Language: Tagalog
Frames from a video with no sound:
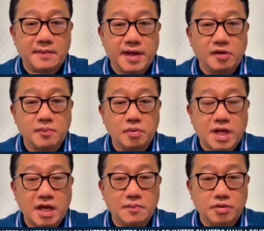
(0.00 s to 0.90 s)
mayroon
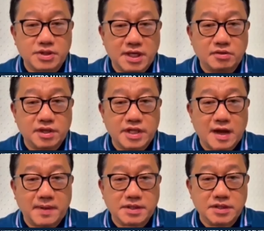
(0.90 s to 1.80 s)
po tayong proseso na
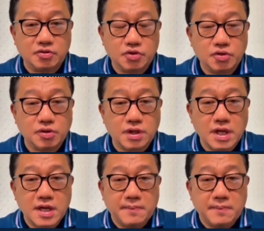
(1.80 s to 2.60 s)
dapat sinusunod